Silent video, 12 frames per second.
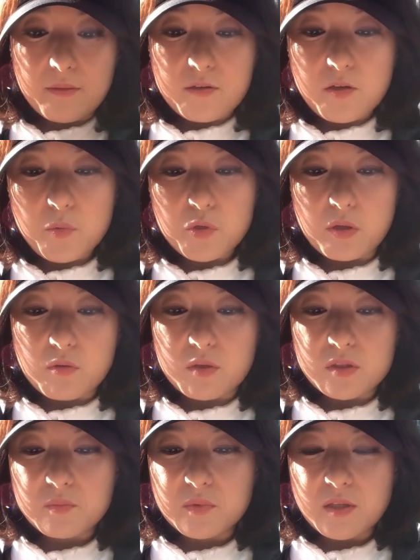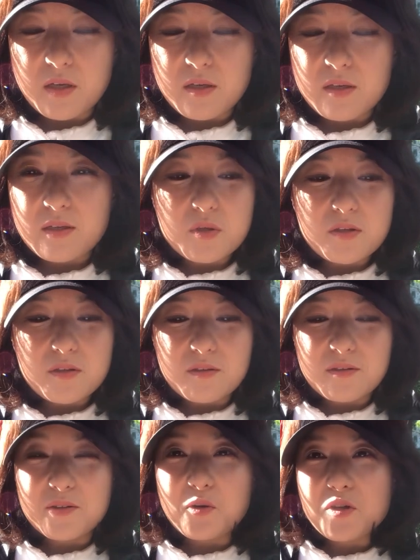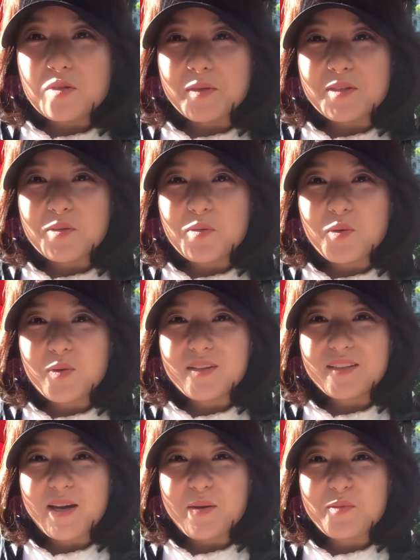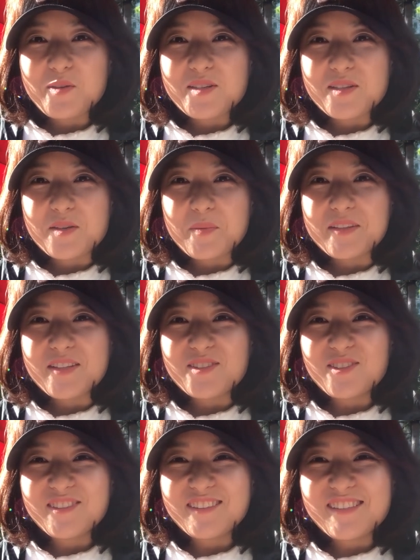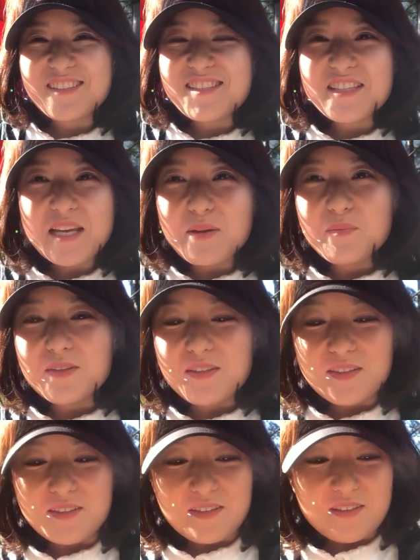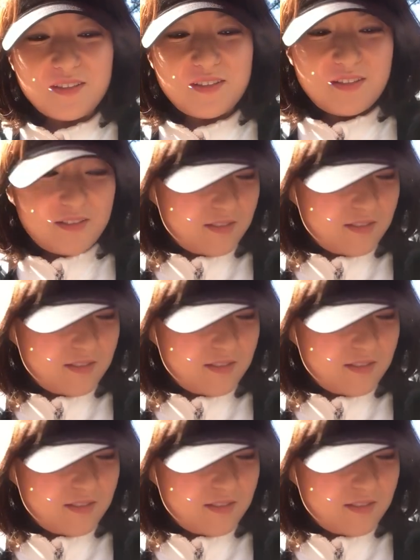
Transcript: 음, 그러면 될 것 같습니다. 오늘은 여기서 마치고 다음 영상에서 만나죠. 사람들이 이제